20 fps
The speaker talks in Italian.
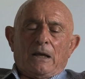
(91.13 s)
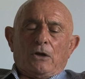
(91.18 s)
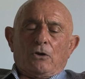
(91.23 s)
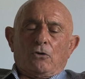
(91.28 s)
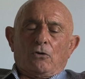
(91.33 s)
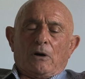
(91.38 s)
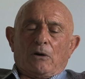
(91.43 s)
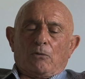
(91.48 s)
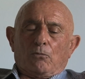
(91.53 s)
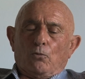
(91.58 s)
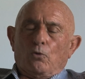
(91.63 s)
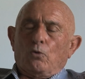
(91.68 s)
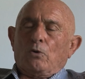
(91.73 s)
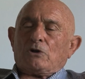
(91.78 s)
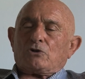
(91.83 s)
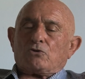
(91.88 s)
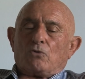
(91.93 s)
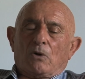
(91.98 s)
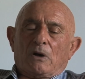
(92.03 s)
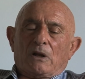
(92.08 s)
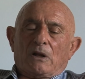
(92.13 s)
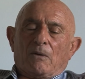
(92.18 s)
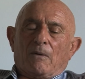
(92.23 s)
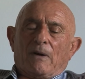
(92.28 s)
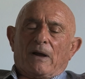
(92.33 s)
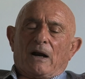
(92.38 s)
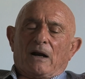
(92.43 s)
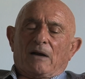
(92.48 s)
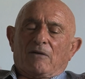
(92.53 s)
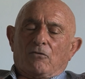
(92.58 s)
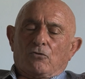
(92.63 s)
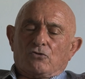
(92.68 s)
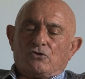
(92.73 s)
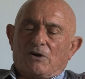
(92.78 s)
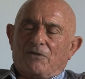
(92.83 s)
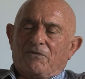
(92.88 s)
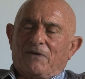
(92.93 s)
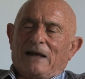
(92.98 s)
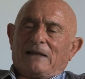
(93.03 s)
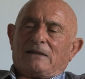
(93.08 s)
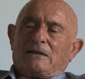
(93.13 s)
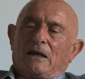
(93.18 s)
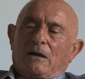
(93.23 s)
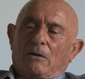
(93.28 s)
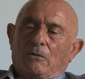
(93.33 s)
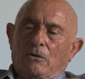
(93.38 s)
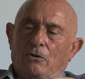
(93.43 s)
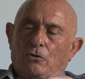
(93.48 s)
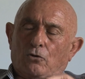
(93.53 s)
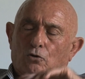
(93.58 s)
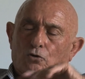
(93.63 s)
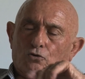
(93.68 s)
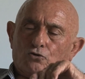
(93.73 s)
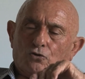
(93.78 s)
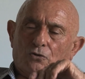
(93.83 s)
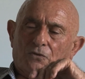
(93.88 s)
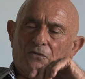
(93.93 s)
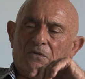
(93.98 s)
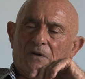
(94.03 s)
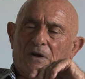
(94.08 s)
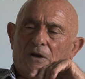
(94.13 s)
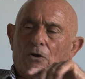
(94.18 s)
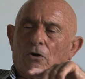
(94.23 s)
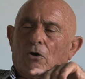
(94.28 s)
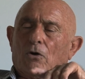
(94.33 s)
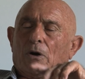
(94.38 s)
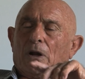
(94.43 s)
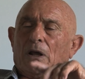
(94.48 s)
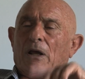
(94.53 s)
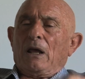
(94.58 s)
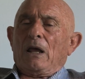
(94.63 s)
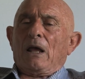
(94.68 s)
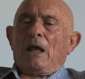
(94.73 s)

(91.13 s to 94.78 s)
Io una scuola di guerra l'avevo già fatta, il corso inferiore,